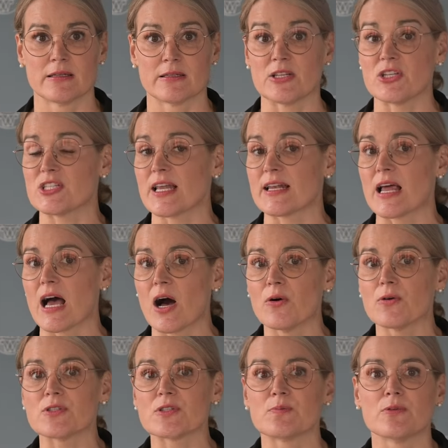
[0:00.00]
Die Stadt
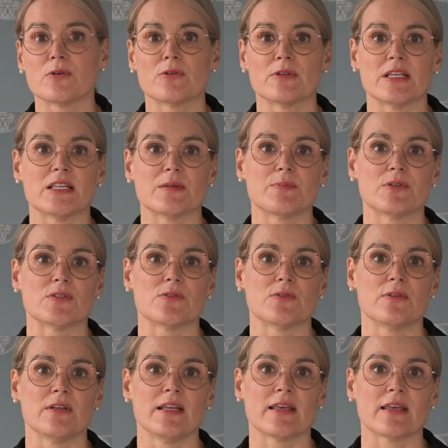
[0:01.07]
Augsburg und ich
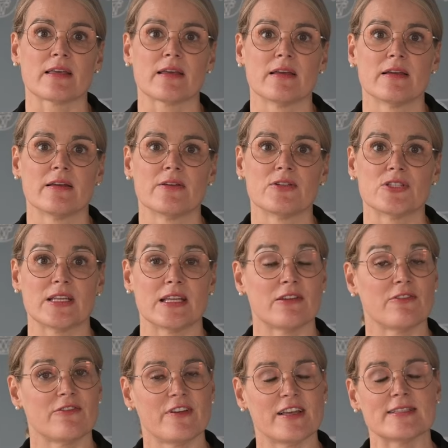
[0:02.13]
persönlich
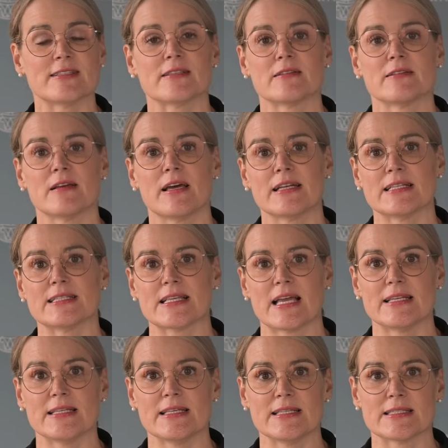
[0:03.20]
stehen fest an der
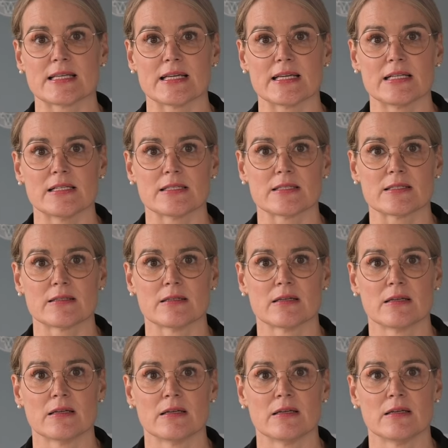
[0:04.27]
Seite Israels.
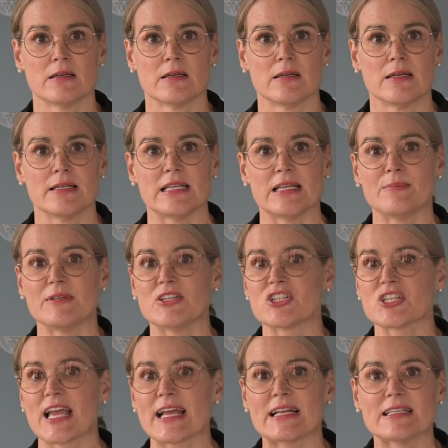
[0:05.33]
Neben den
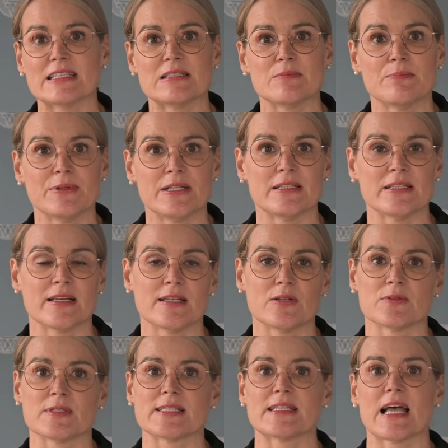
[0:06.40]
schrecklichen Bildern,
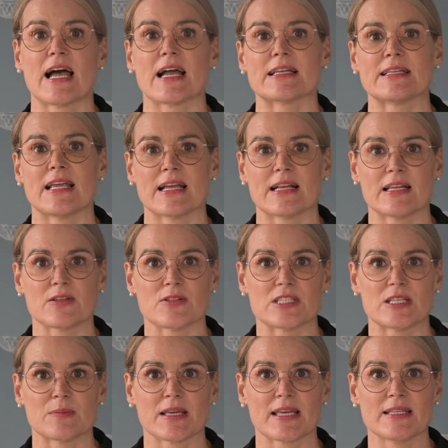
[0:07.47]
die uns tagtäglich aus
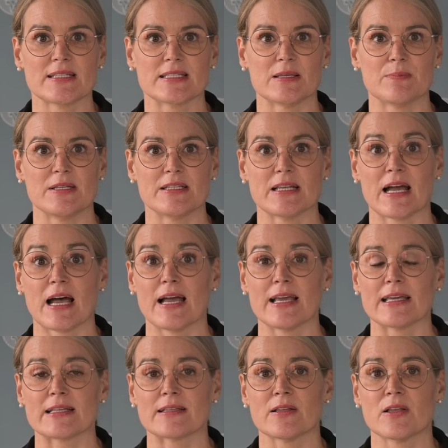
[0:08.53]
dem Kriegsgebiet
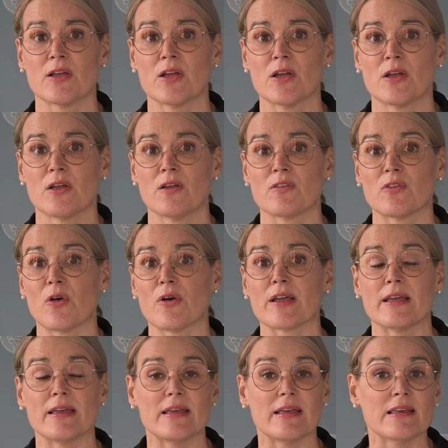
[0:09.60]
erreichen,
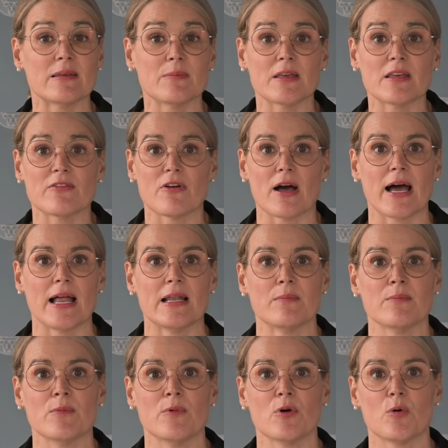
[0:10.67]
sorge ich mich vor
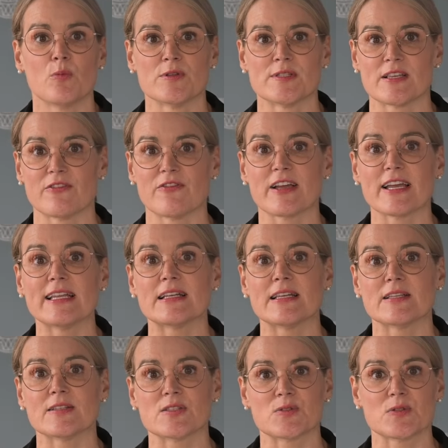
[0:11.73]
allem um unser
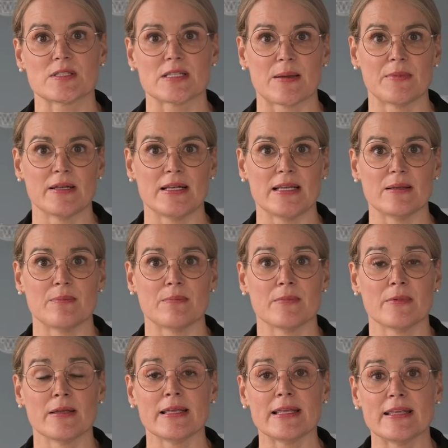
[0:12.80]
friedliches
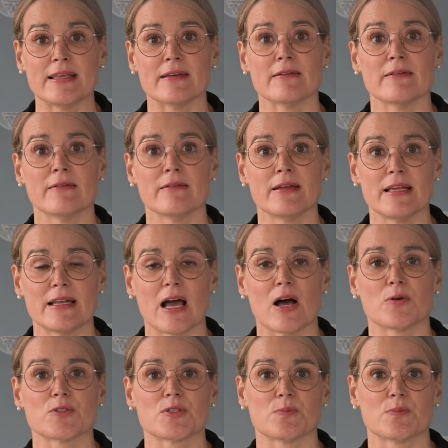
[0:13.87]
Zusammenleben hier in
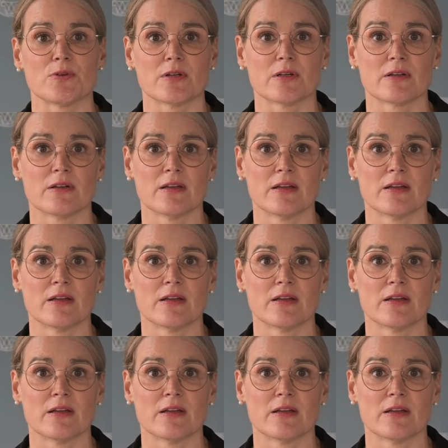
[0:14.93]
Augsburg.